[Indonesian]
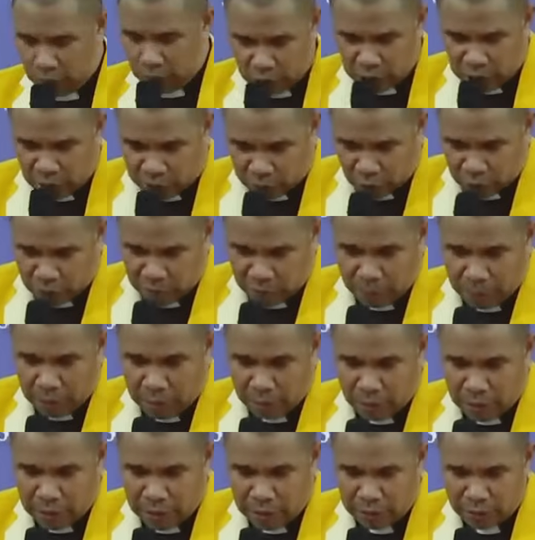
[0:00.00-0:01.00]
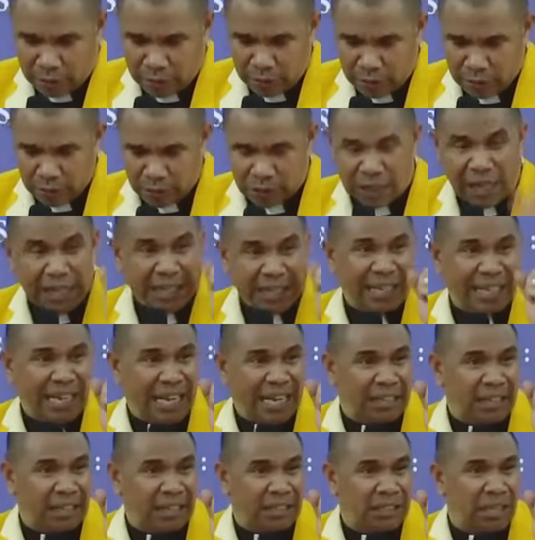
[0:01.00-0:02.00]
Jatuh di bawah, cari di
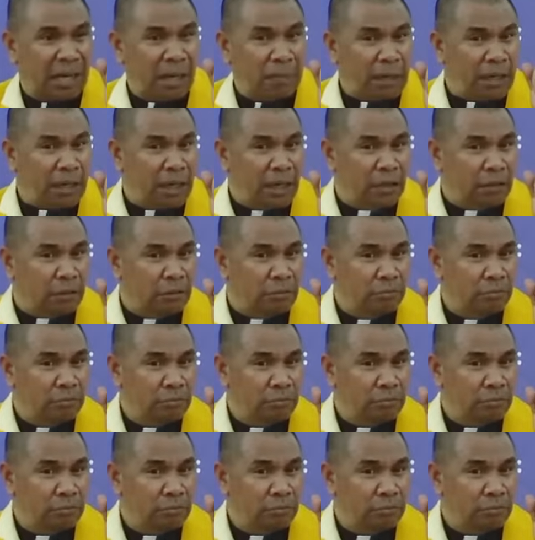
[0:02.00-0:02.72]
atas. Apakah itu?